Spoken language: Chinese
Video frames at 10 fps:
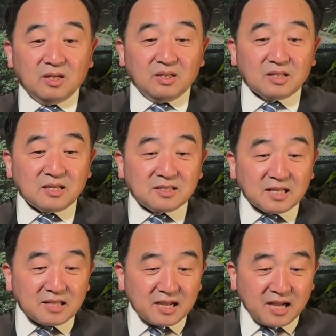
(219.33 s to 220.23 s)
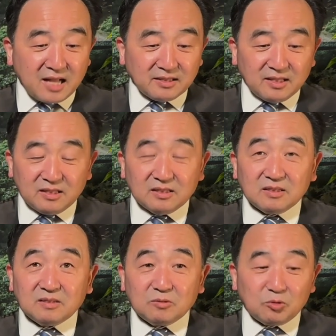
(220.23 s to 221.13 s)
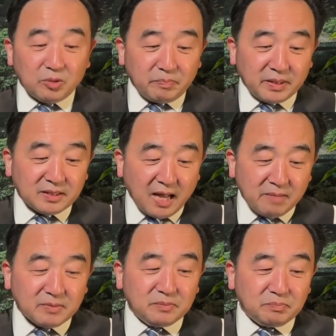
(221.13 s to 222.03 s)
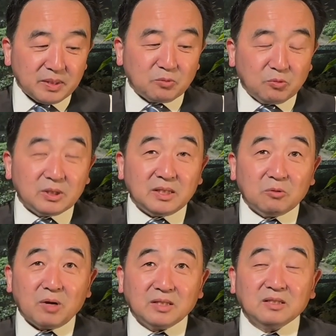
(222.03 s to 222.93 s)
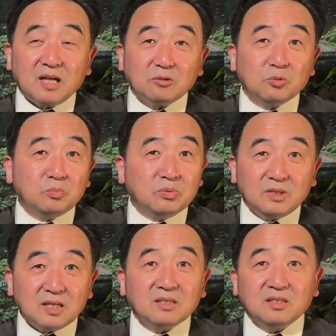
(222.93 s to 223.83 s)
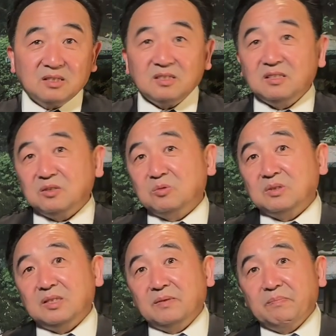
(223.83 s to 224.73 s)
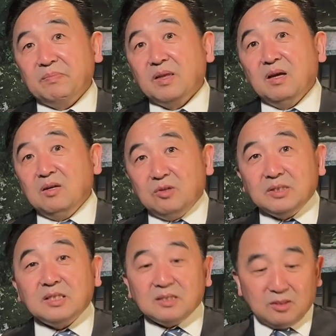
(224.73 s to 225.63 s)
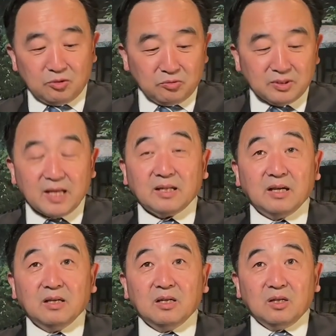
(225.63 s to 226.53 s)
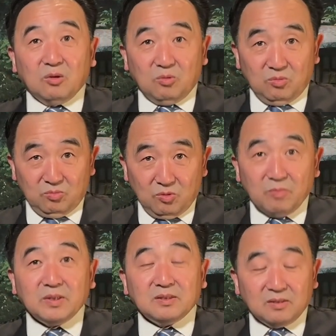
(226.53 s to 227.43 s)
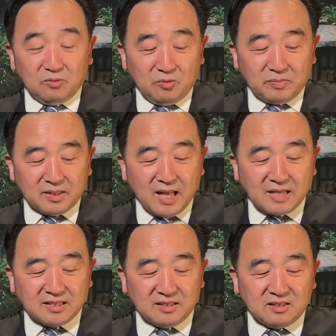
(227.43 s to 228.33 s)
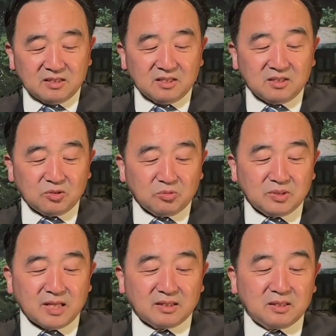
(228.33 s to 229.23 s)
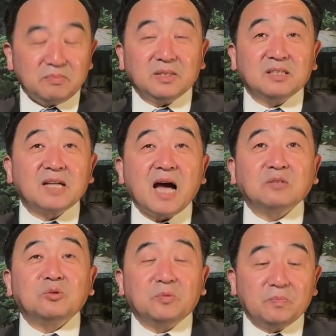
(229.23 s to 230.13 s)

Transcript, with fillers: 但是现在看呢，却被他们被国际环境当中不认可是那东西，所以这是出现的。我们我们跟大家解释，这是出现了根本的差距。